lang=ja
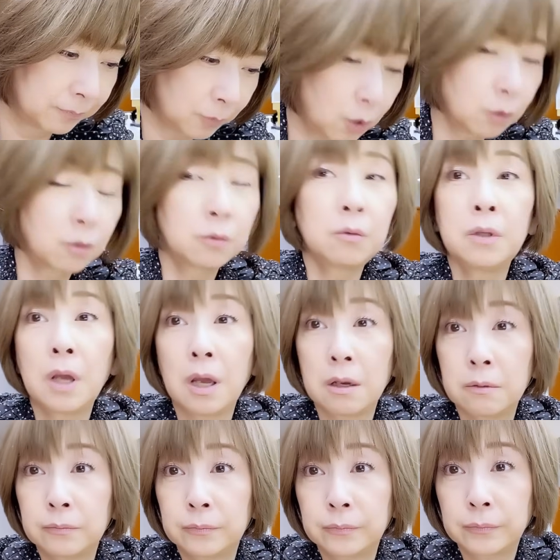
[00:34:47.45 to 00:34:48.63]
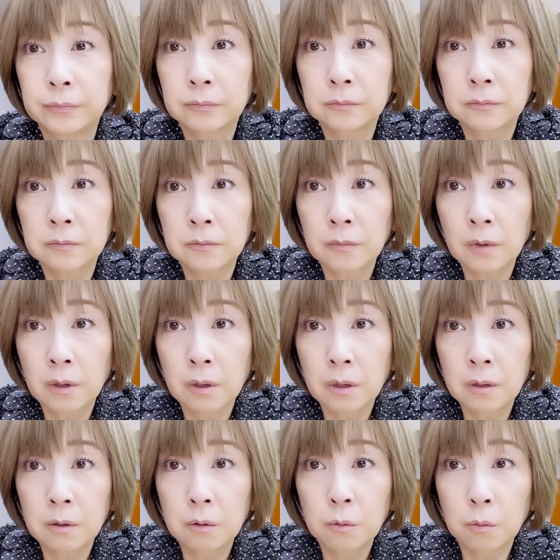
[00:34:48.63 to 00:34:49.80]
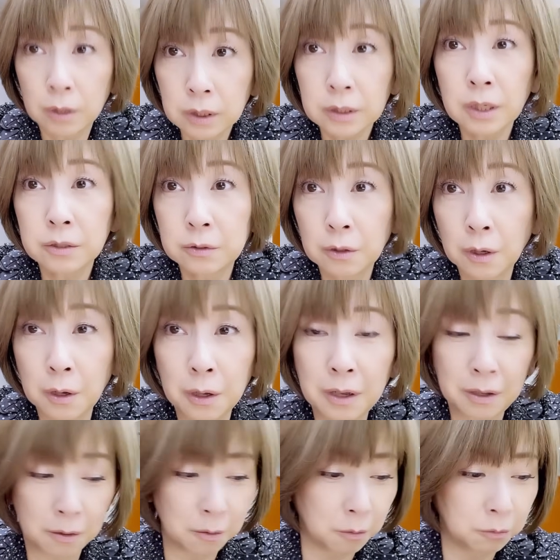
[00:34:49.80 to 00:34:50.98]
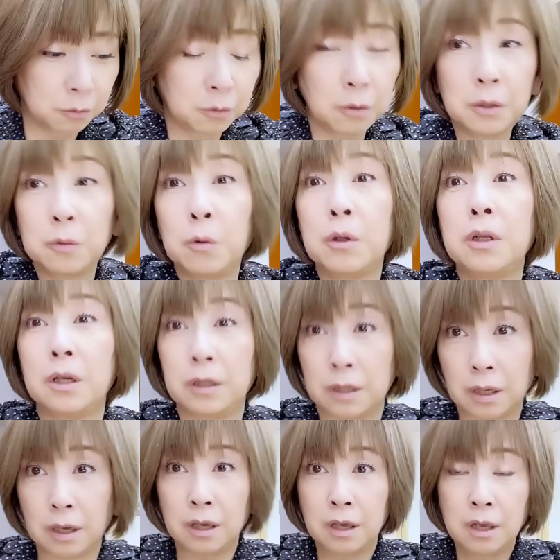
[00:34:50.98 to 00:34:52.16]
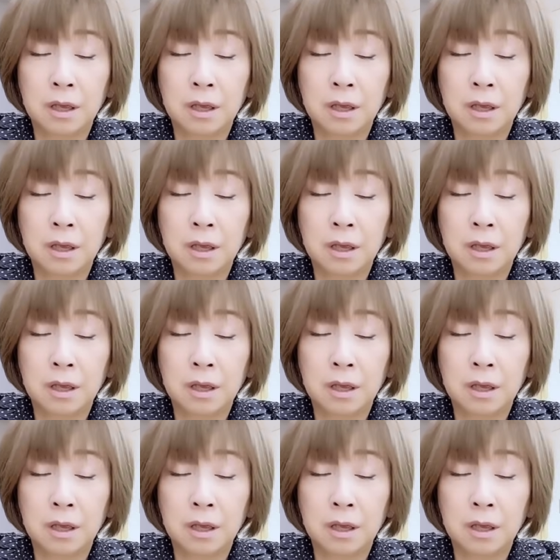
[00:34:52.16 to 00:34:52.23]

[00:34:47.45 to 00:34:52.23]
ということで終わりです本当にこれだけ。